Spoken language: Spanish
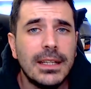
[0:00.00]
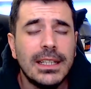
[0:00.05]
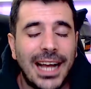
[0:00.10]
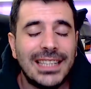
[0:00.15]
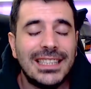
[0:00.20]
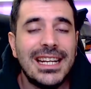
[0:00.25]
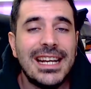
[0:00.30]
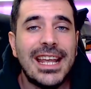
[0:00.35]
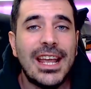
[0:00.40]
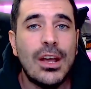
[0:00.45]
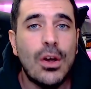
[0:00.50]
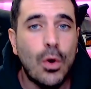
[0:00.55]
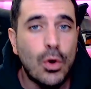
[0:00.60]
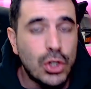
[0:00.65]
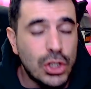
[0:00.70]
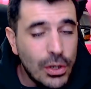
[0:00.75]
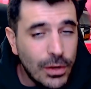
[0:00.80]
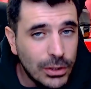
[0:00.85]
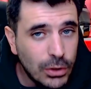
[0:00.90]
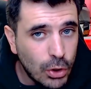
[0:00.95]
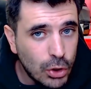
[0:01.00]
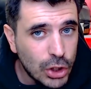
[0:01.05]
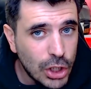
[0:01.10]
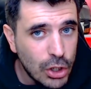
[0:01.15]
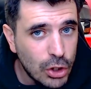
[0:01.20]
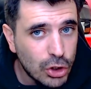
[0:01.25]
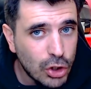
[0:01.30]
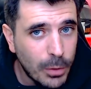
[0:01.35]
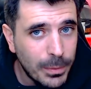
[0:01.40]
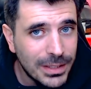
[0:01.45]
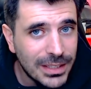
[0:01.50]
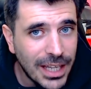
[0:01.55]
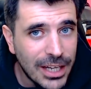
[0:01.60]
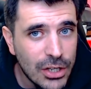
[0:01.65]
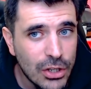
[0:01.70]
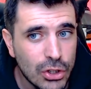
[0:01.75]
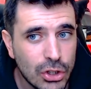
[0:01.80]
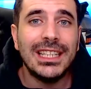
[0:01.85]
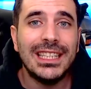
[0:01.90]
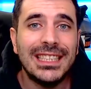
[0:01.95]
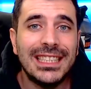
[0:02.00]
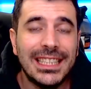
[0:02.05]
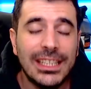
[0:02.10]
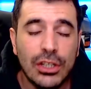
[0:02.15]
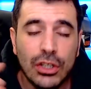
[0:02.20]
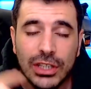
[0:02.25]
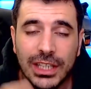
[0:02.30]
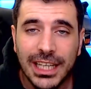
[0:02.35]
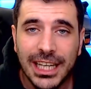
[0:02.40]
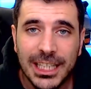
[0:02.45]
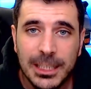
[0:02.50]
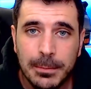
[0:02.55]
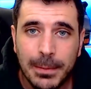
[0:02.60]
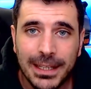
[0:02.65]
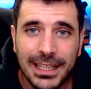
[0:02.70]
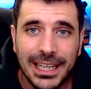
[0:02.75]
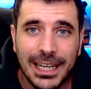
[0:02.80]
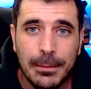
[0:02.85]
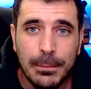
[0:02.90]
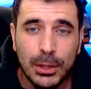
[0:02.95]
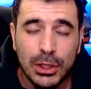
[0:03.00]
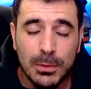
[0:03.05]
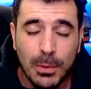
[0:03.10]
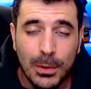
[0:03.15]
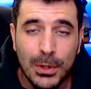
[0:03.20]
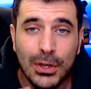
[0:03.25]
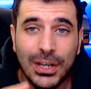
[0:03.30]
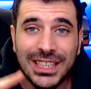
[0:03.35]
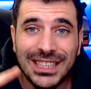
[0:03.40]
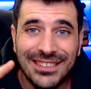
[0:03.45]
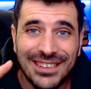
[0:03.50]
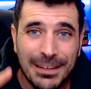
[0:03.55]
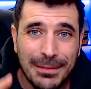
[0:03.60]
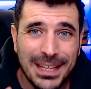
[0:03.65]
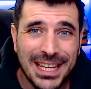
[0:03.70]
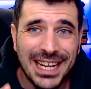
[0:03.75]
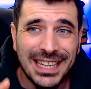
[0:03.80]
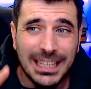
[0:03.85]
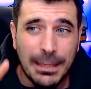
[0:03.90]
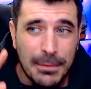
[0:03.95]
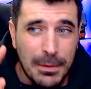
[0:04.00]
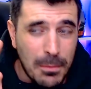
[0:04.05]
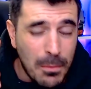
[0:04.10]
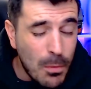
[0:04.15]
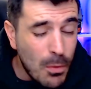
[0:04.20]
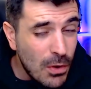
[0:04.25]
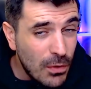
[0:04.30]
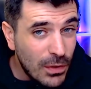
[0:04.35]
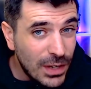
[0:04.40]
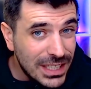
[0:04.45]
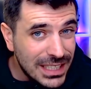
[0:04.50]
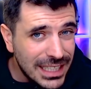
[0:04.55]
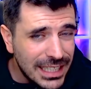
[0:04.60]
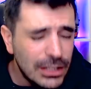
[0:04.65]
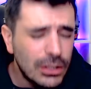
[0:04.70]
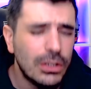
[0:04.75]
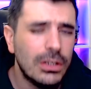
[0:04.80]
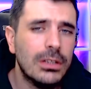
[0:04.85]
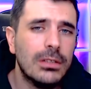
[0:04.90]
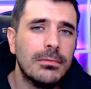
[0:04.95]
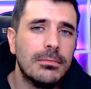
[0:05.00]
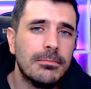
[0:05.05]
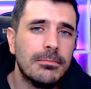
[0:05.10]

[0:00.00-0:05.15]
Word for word: Así que os leo a todos en los comentarios y si no te quieres perder el próximo vídeo que se viene mañana también muy fresquito,